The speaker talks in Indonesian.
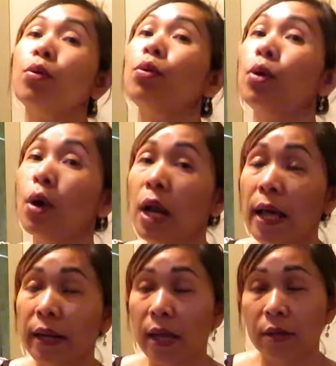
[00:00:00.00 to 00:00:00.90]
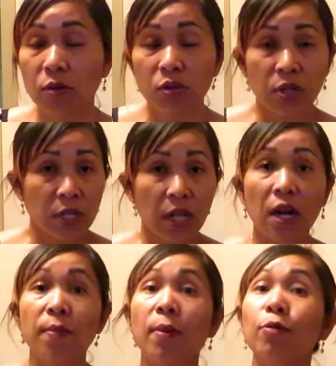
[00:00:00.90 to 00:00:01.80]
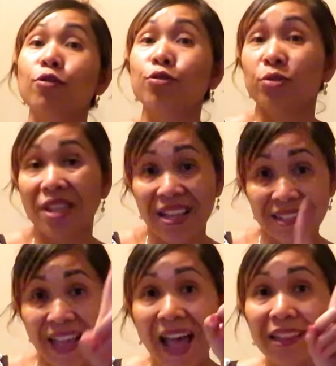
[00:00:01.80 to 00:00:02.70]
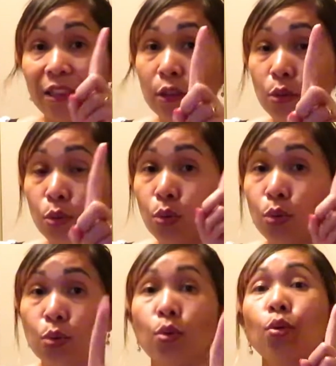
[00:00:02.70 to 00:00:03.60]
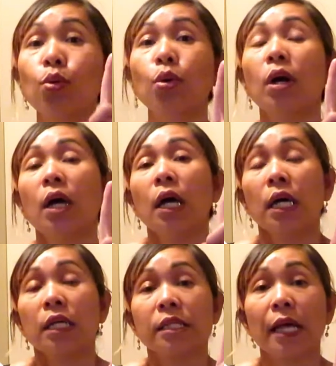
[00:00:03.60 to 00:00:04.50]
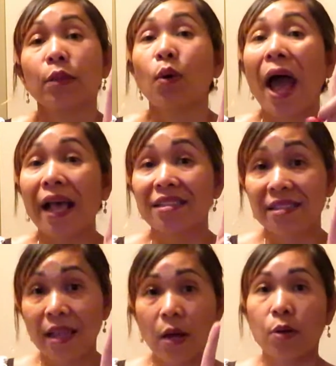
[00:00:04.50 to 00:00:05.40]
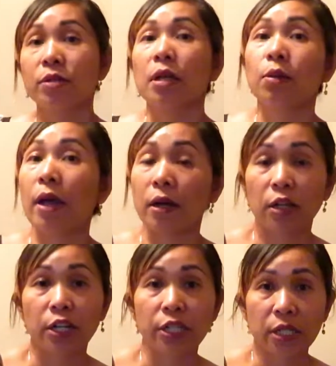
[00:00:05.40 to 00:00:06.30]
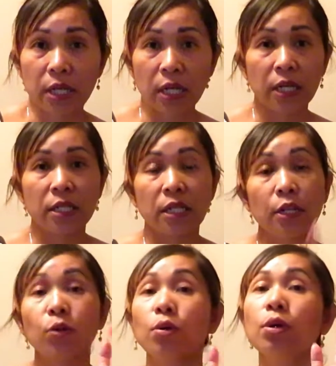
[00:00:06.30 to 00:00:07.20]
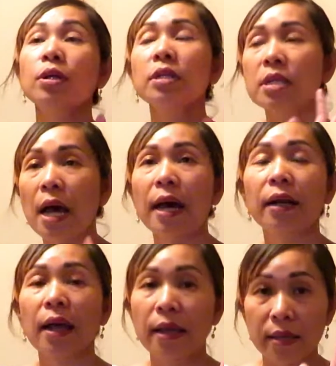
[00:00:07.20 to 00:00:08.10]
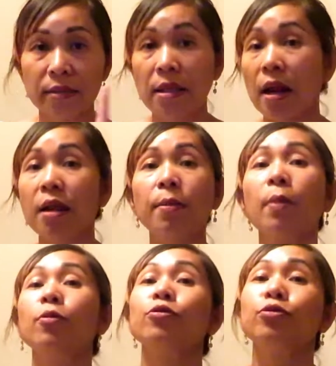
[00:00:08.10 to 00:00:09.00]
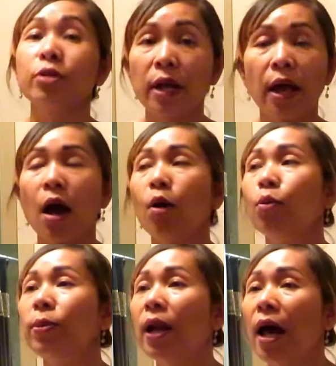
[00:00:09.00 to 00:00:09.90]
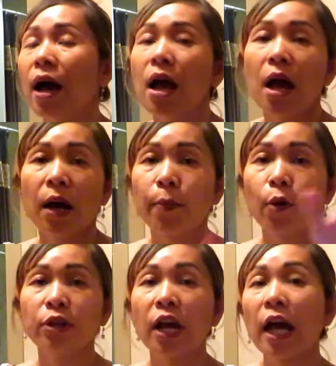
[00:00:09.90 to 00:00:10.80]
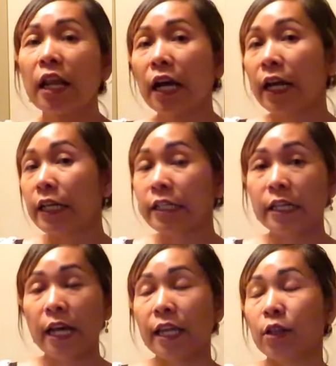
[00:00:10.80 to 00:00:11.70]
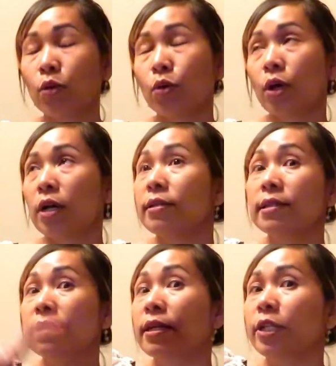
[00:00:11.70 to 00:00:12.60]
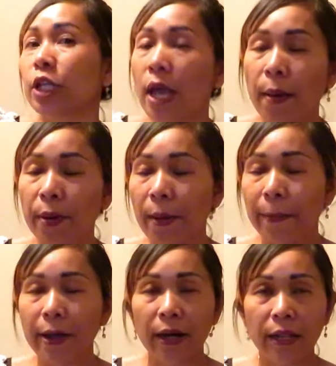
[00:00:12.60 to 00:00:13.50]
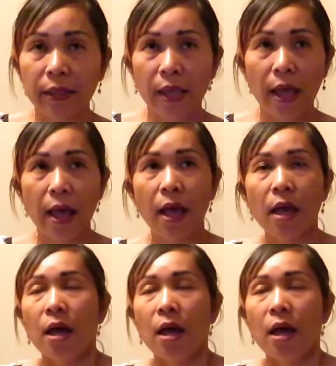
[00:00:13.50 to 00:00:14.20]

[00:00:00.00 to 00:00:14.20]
dolar ya itu sekitar 50 juta satu satu AC loh satu air conditioner di sini tuh seharga ya setelah 50 juta dah aku bilang pokoknya kalikan aja dah itu uh, search ya berapa rate-nya